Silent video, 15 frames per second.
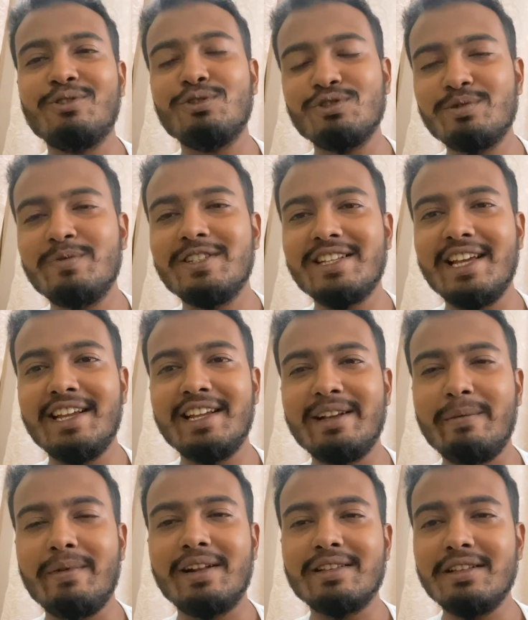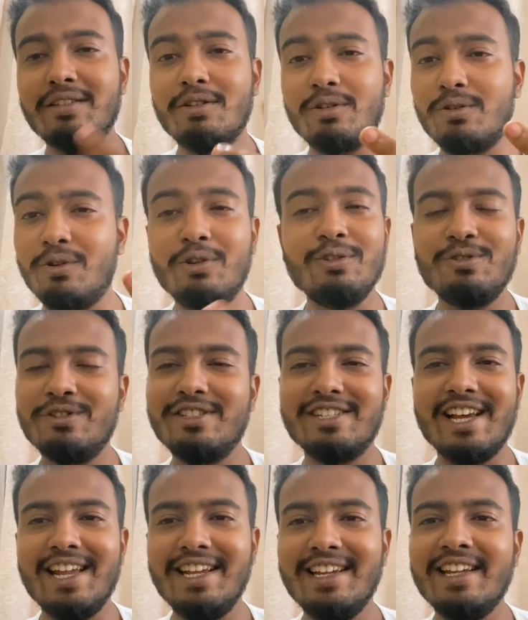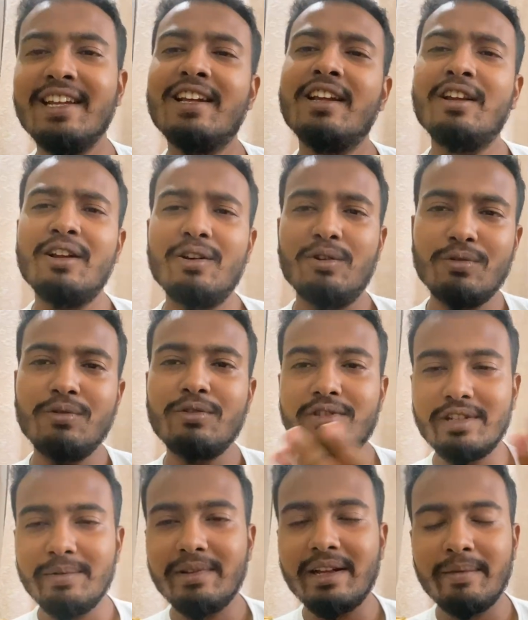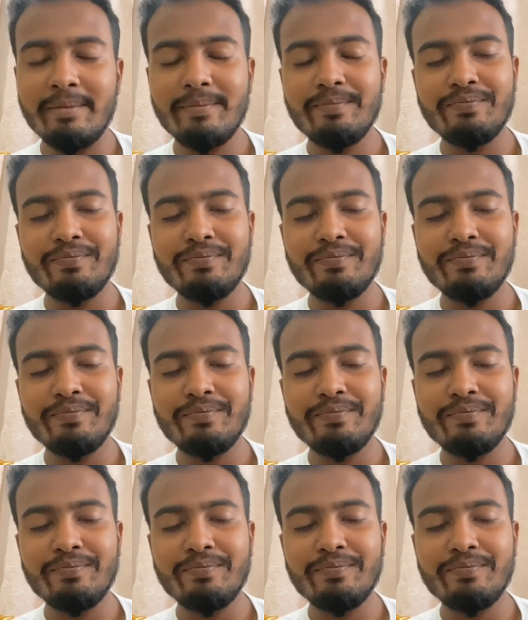दोस्त भी जाएंगे हमारे साथ और कौन कौन जाएंगे उनसे भी हम